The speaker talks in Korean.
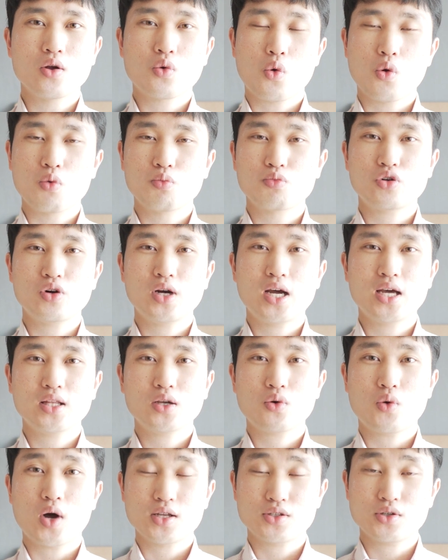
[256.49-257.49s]
공부를
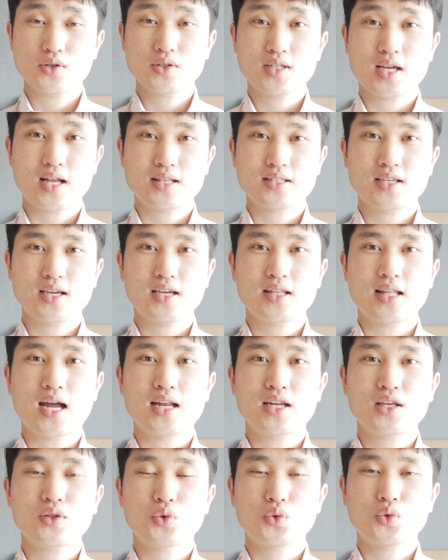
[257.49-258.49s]
하는 과정 자체의
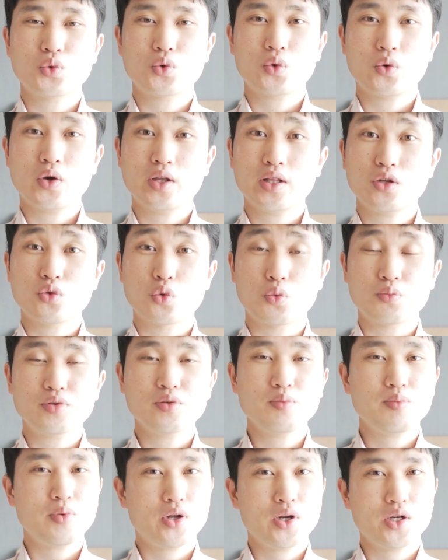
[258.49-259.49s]
난이도도 꽤나
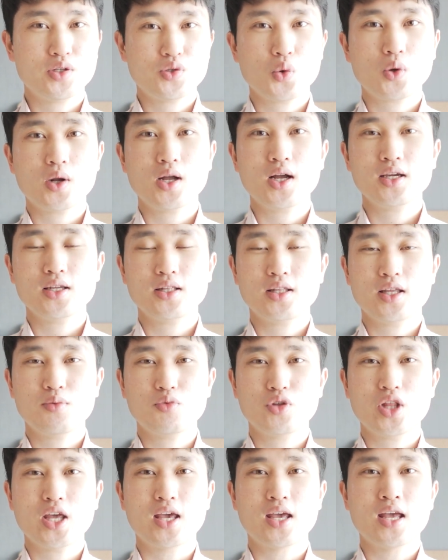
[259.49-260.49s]
높은 편에 속하기
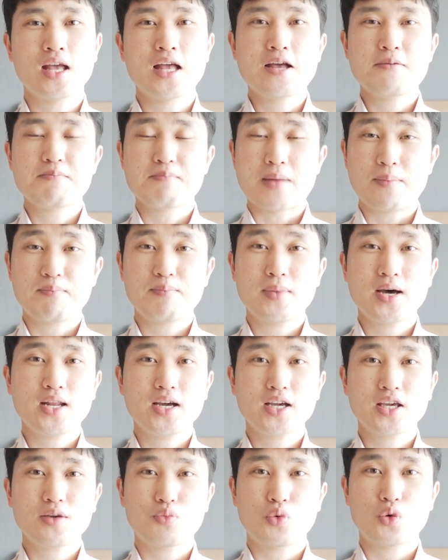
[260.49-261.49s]
때문에
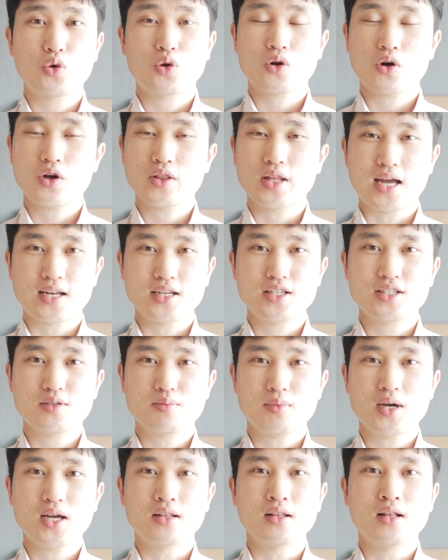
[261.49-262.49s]
만만하게 볼 건
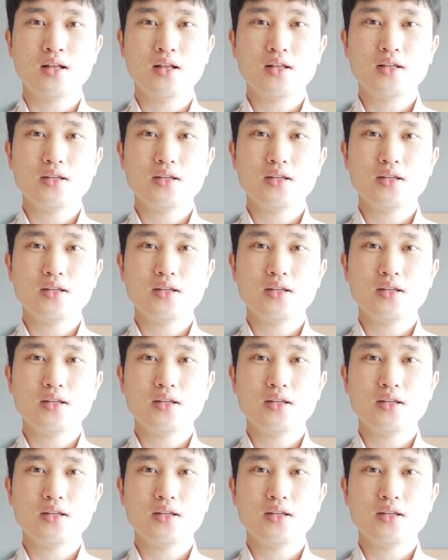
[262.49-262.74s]
아니지만